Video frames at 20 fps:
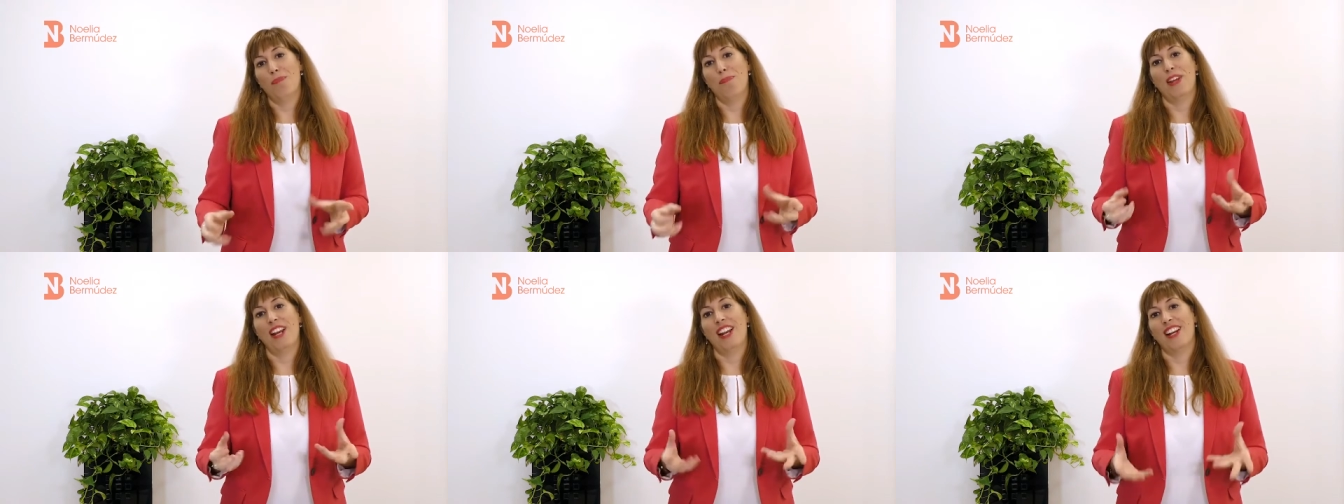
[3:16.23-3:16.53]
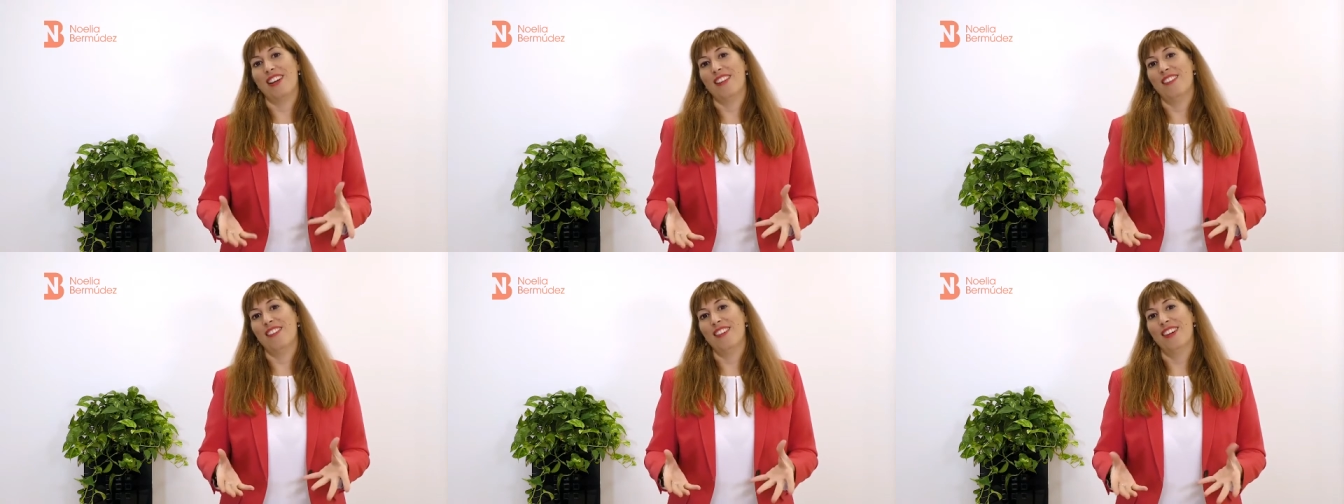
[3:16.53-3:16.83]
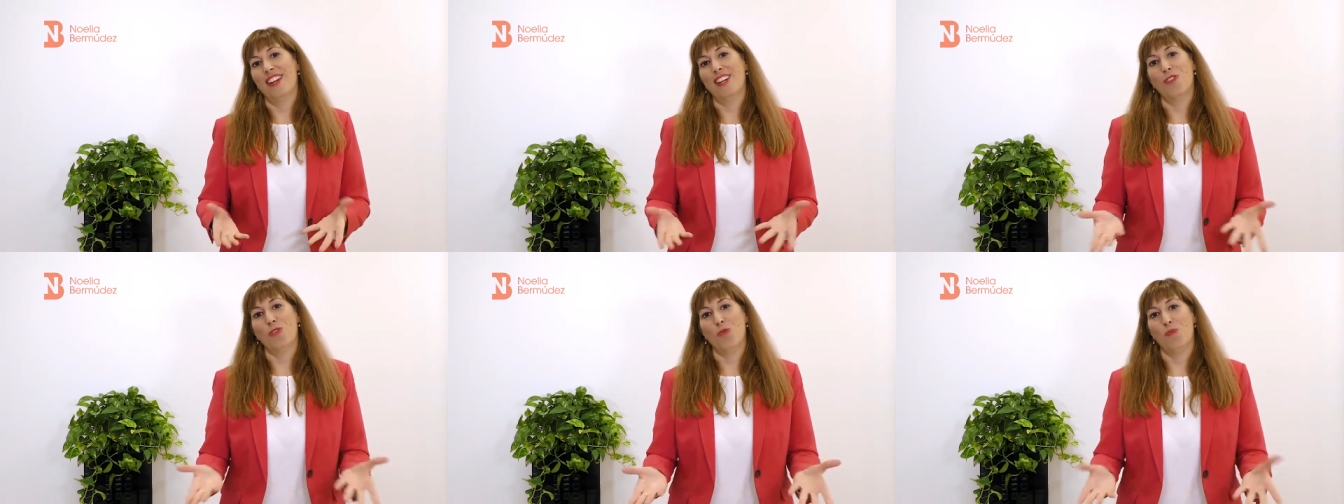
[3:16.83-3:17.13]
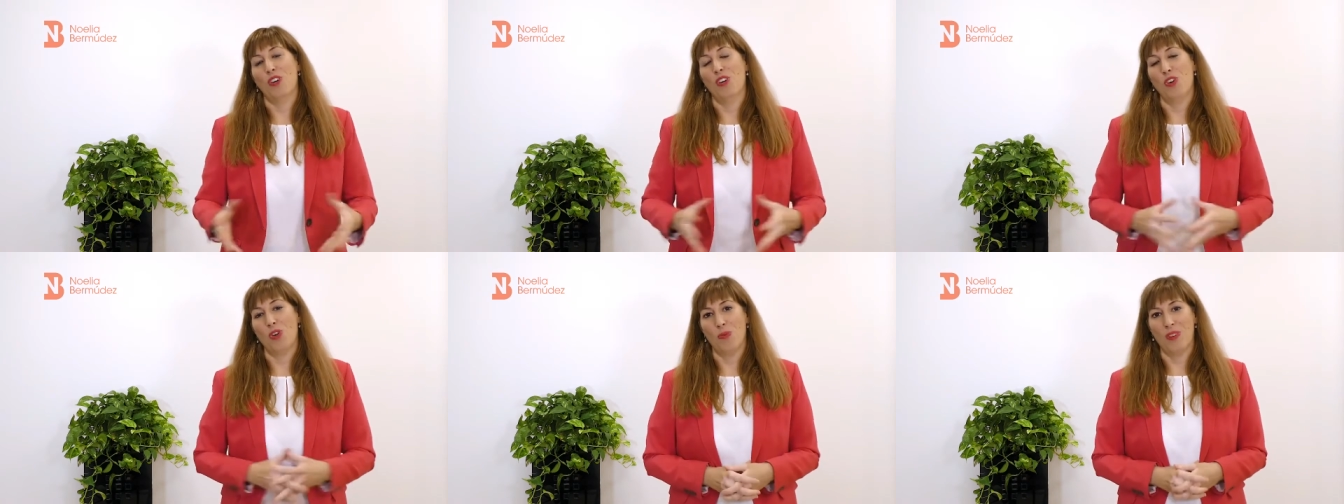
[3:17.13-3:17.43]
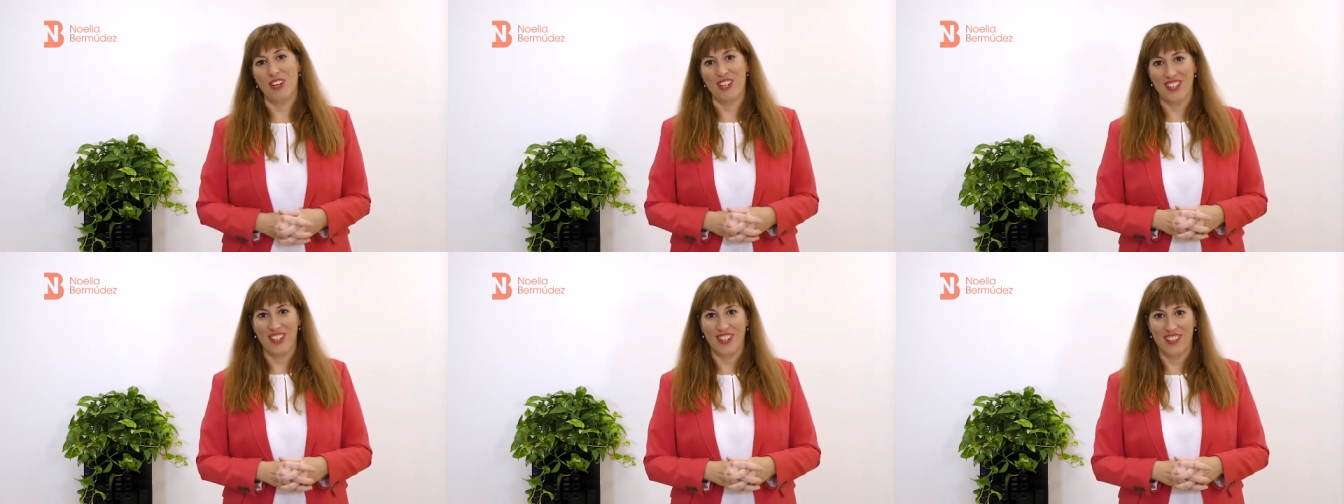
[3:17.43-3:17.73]
para alcanzar tu mejor
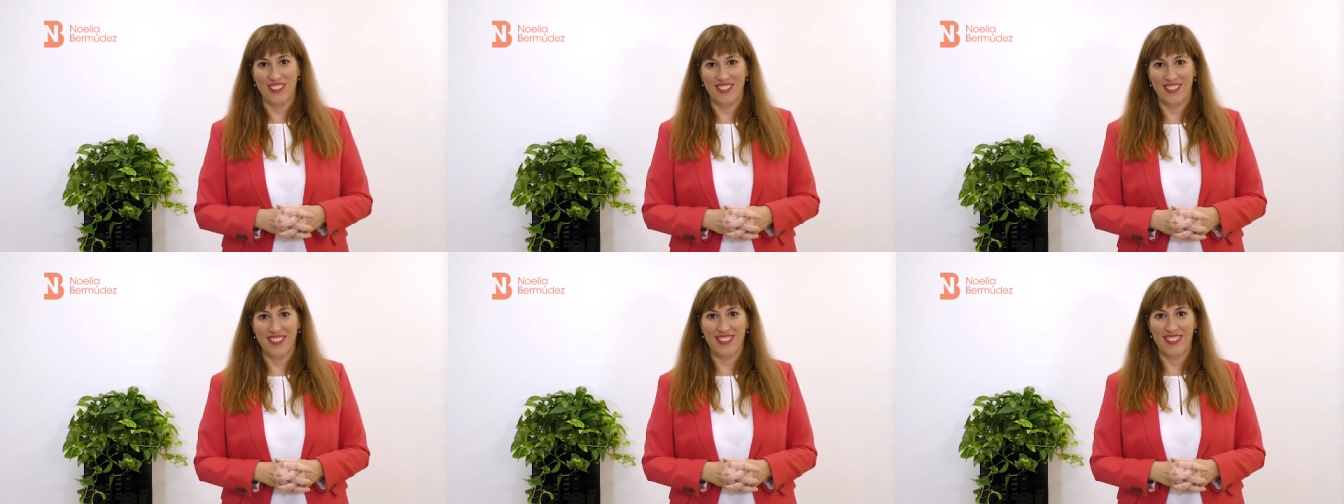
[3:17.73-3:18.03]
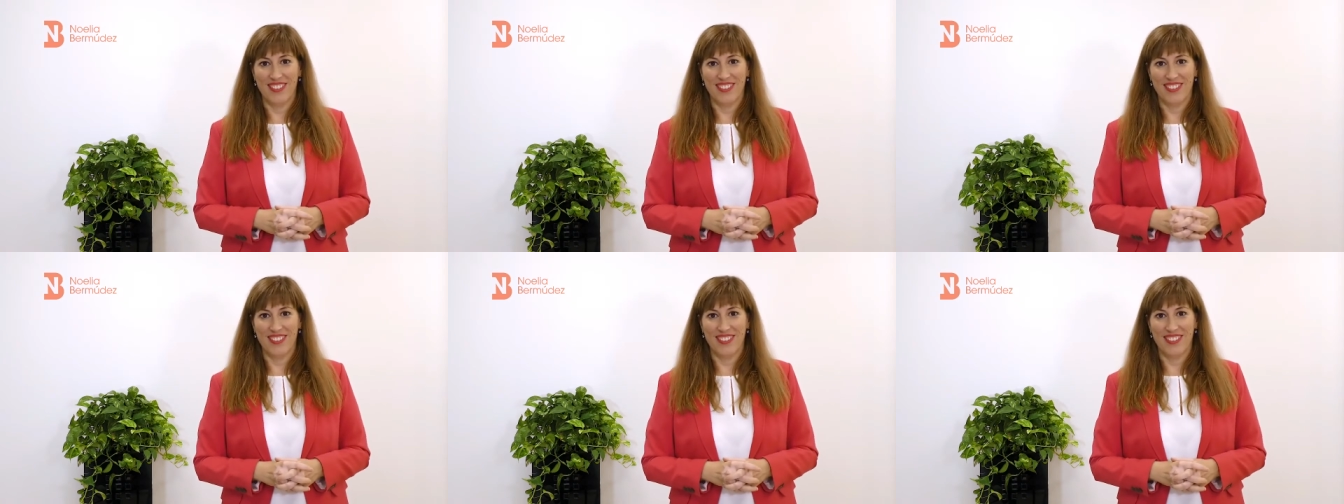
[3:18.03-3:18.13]
versión.